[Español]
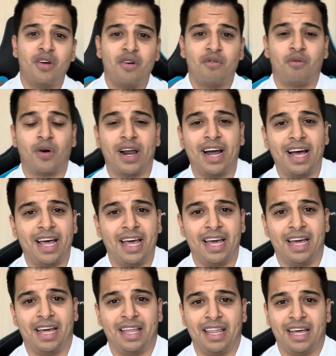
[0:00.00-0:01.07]
fuera
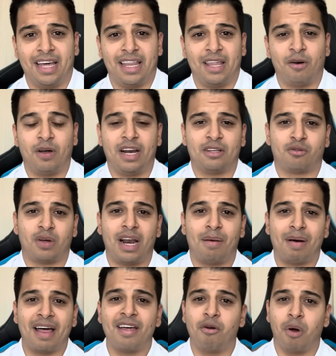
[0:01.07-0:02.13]
de, de Venezuela
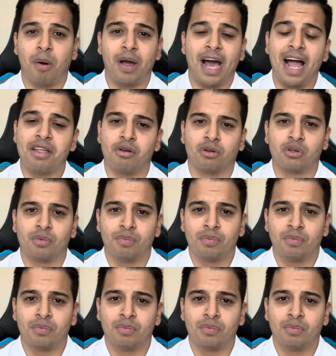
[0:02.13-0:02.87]
más de nueve años,